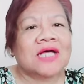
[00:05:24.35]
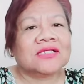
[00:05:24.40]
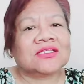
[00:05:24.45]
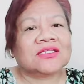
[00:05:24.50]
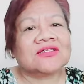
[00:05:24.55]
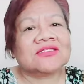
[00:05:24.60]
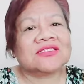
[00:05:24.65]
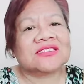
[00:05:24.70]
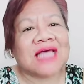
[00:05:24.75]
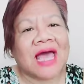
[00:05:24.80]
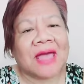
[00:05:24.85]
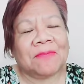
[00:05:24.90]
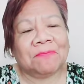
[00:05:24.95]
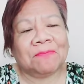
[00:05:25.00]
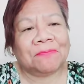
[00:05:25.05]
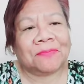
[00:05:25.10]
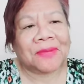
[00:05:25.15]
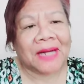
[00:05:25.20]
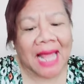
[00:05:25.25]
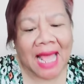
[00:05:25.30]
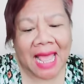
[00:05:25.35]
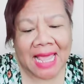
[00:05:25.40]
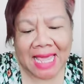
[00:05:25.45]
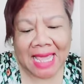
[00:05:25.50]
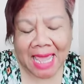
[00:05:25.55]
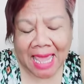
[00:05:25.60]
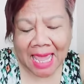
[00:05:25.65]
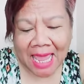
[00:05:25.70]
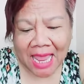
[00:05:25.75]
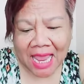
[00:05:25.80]
ต้นสายปลาย
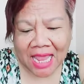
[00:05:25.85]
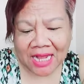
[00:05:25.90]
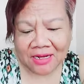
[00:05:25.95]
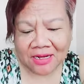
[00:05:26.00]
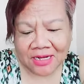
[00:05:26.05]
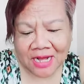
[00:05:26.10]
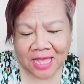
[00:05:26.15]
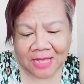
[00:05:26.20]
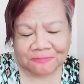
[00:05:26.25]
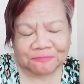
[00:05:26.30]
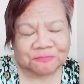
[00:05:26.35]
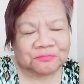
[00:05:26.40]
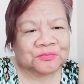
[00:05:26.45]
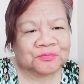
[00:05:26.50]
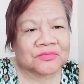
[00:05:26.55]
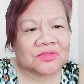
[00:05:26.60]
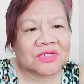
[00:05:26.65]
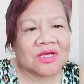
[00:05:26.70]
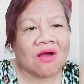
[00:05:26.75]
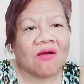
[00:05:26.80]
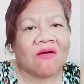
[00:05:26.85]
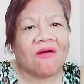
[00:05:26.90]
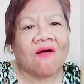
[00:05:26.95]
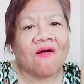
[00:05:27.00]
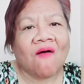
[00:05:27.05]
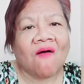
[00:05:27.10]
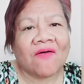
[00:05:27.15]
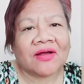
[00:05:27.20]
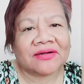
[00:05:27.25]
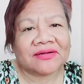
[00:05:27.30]
เหตุนะขอ
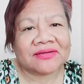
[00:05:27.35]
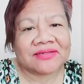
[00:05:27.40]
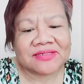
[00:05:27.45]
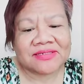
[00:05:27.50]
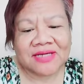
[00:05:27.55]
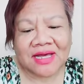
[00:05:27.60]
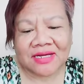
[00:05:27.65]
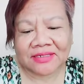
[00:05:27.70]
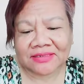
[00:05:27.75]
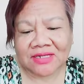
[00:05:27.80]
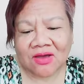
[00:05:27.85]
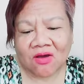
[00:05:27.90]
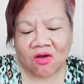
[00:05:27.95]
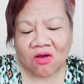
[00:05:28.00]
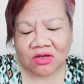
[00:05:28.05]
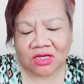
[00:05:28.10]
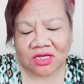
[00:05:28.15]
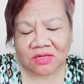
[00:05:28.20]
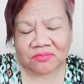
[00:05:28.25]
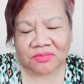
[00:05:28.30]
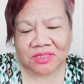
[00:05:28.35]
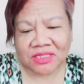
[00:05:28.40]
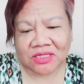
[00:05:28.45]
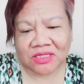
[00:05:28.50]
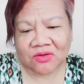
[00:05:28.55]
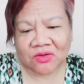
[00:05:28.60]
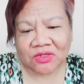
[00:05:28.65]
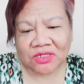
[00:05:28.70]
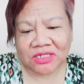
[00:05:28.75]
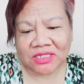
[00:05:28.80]
งเรื่องน้องกระหมี
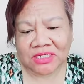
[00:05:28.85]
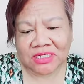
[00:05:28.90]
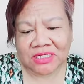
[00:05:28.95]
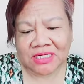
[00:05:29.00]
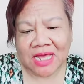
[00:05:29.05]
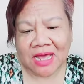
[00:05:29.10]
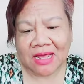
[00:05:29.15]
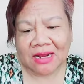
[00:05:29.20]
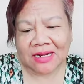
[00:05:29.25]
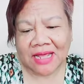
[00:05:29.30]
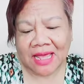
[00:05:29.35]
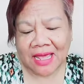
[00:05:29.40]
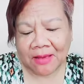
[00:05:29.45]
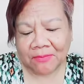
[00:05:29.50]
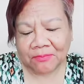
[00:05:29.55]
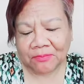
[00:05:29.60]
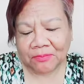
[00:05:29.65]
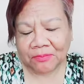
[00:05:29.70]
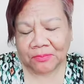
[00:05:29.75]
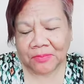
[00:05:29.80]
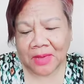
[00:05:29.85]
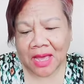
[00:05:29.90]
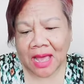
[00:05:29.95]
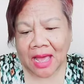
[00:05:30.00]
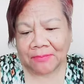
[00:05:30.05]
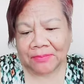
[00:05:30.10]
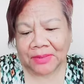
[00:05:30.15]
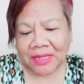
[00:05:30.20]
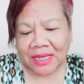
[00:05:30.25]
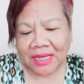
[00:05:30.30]
คนนี้ นะแถม
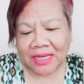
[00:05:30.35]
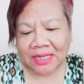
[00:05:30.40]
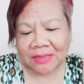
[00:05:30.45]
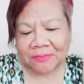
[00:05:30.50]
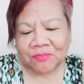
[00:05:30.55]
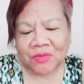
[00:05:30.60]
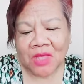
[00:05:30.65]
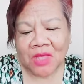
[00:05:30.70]
เพจ